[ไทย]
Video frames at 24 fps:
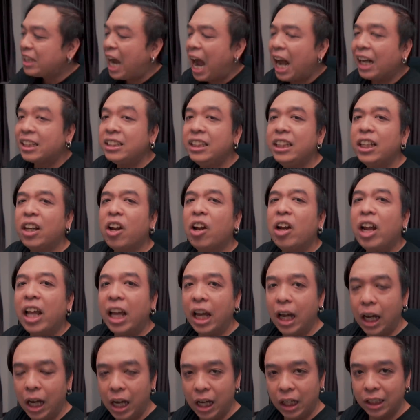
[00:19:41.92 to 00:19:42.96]
ชางชีก็เลย
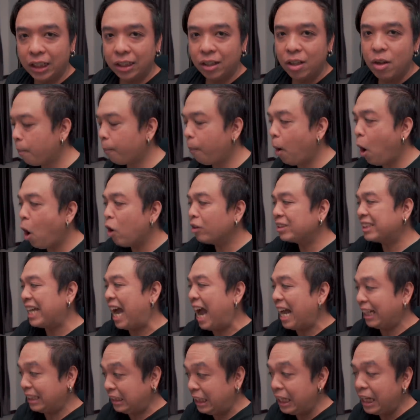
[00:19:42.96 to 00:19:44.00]
อึง้ง เพราะ
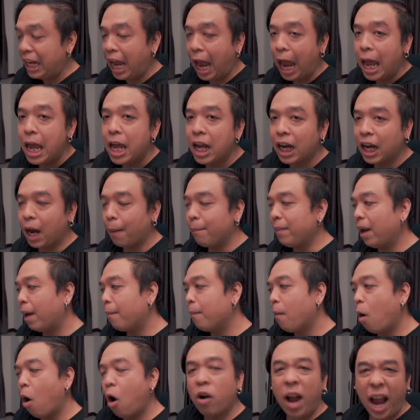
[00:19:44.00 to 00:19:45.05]
ชางชีเนี่ยกำลัง
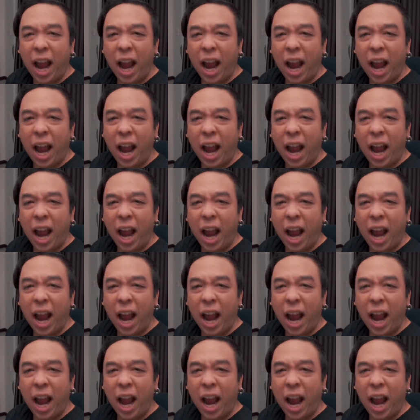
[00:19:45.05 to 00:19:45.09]
มอง